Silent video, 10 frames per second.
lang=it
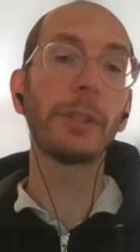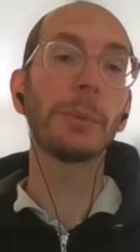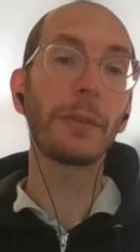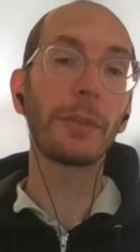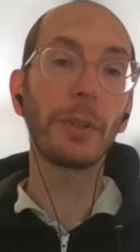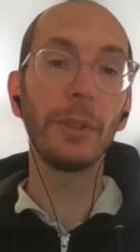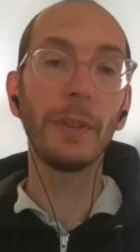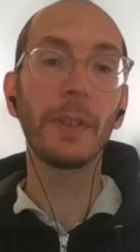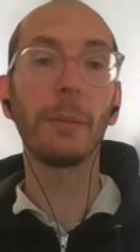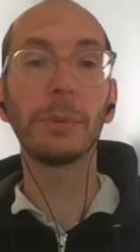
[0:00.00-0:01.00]
tra i
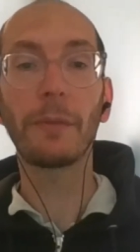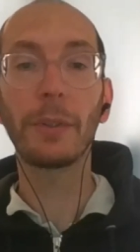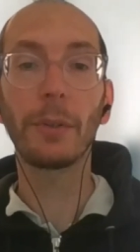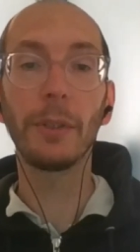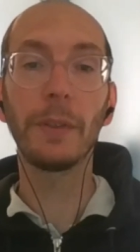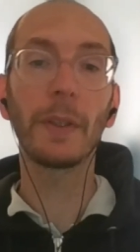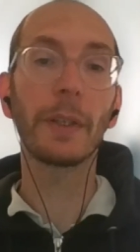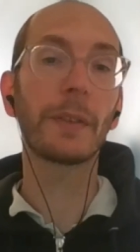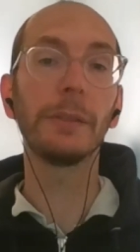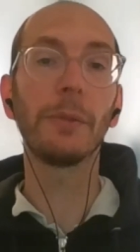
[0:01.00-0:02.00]
professionisti e le professioniste
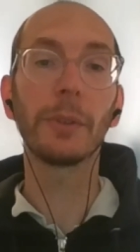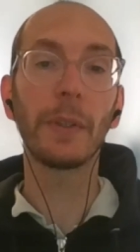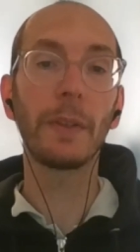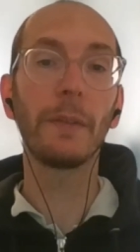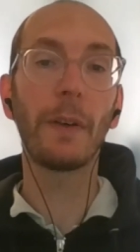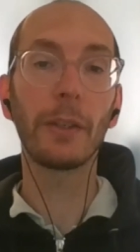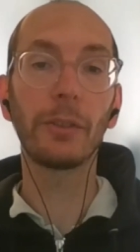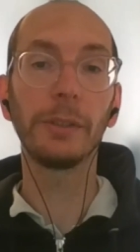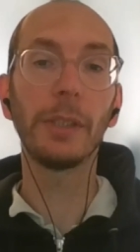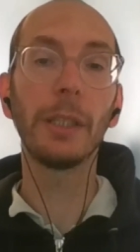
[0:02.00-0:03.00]
che scrivono testi
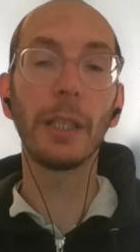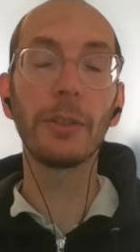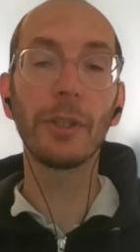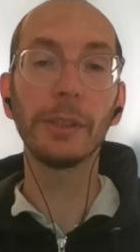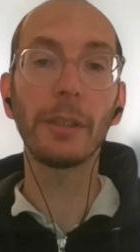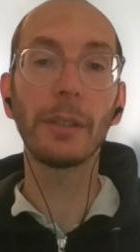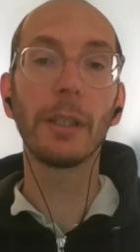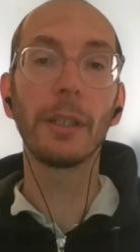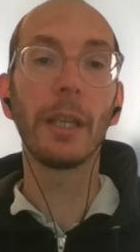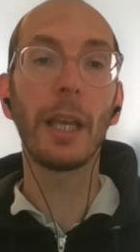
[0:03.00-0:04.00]
facili da leggere
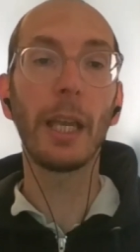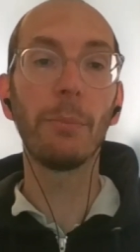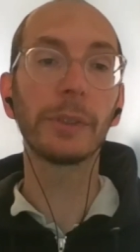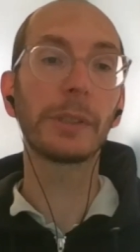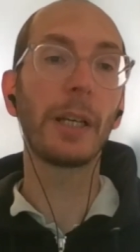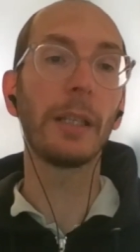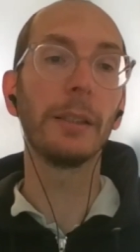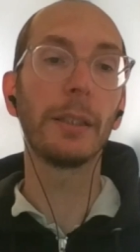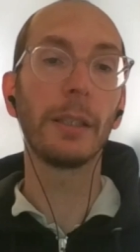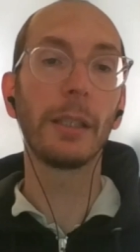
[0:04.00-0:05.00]
è
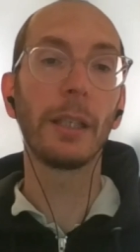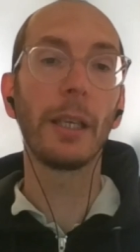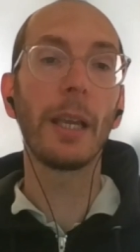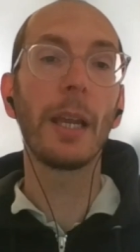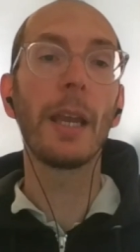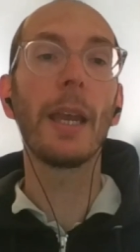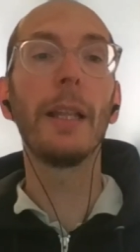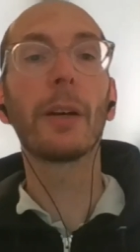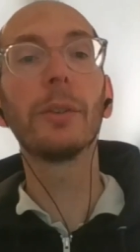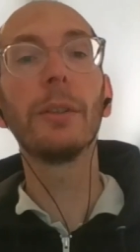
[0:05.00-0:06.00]
importante
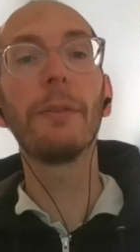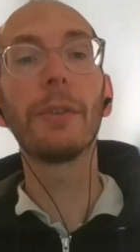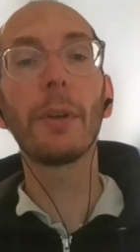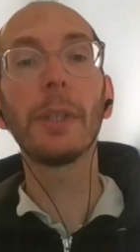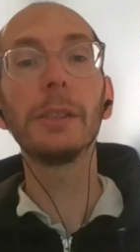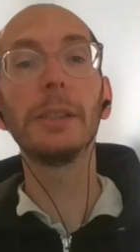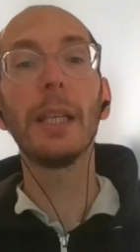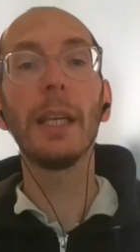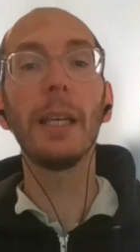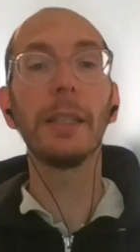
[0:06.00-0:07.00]
e la condivisione di
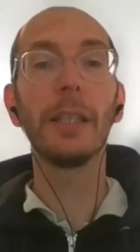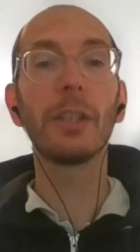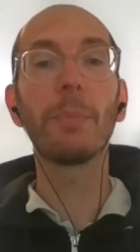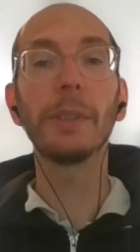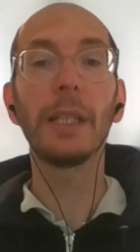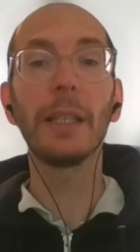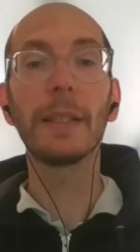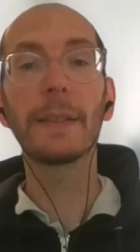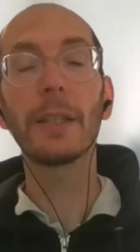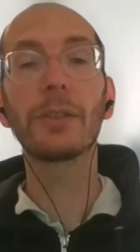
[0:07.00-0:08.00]
idee e di
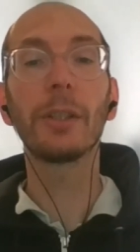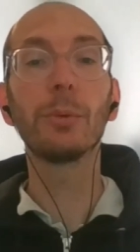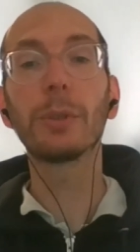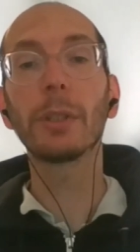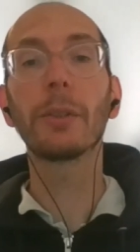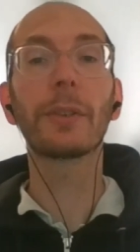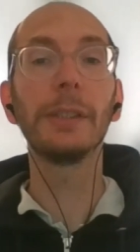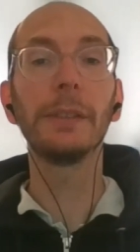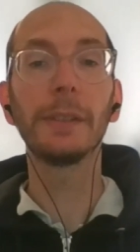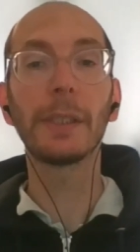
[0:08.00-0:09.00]
esperienze ci aiutano a
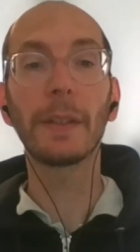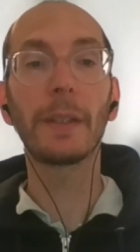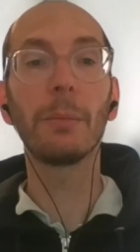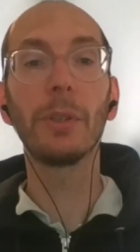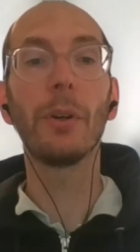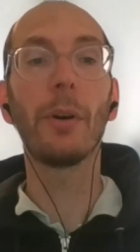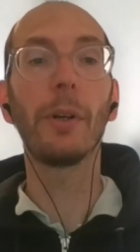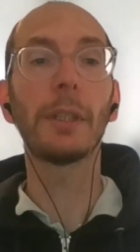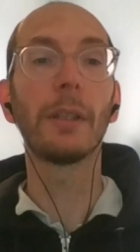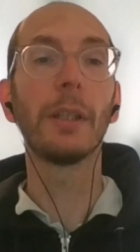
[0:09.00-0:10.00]
scrivere testi
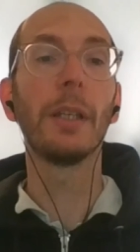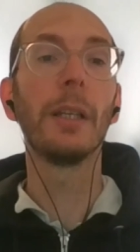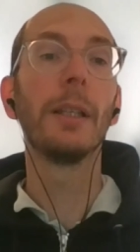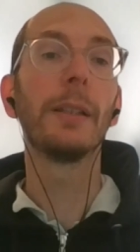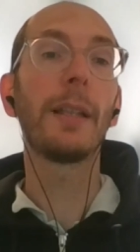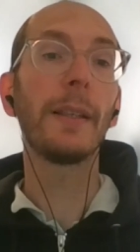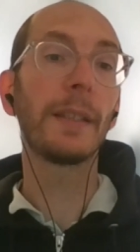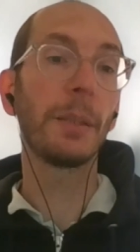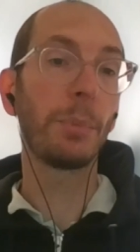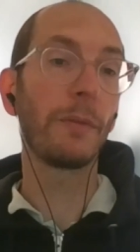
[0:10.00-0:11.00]
migliori,
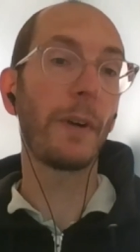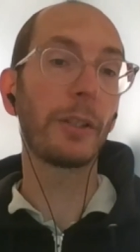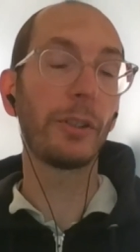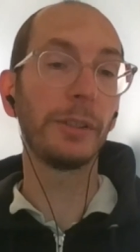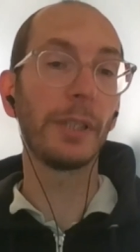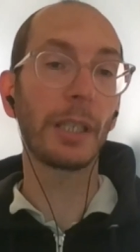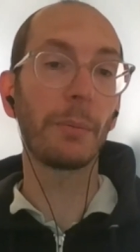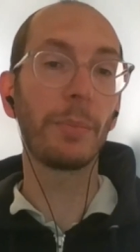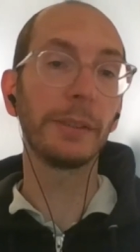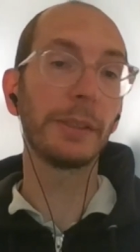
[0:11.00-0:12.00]
testi più facili da
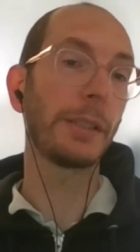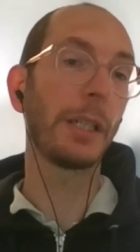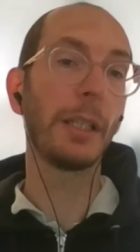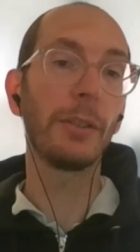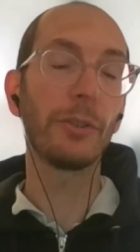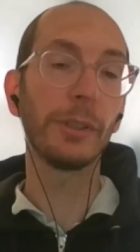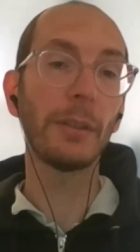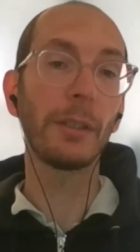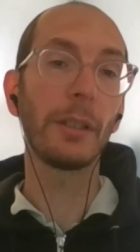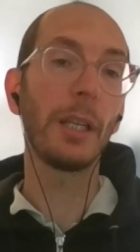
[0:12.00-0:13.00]
capire e da
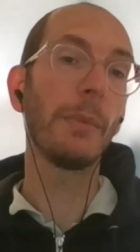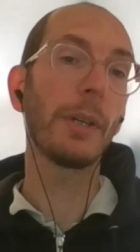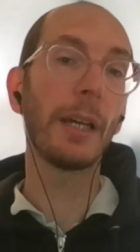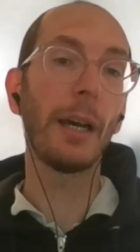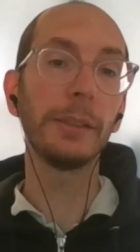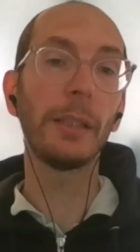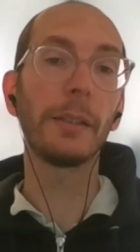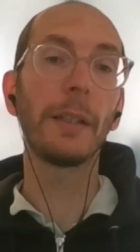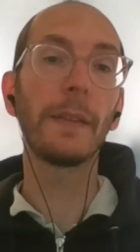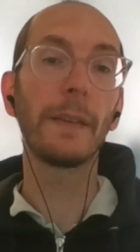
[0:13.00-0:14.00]
leggere e
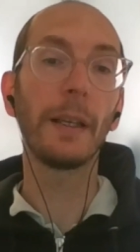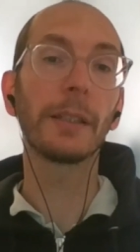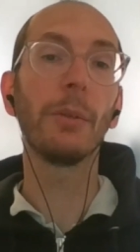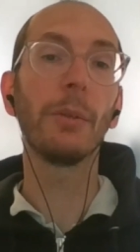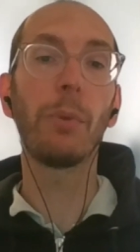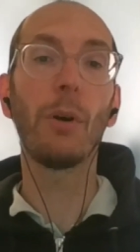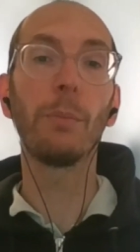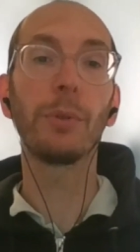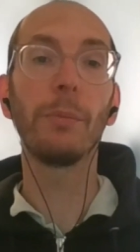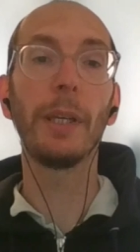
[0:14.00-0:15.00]
magari testi anche un
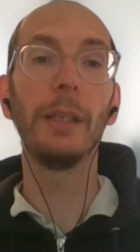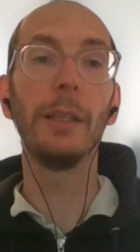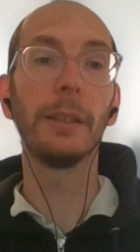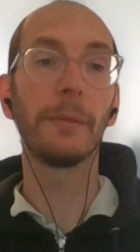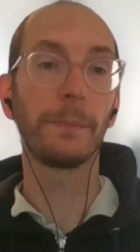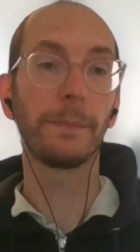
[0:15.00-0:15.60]
po' più belli.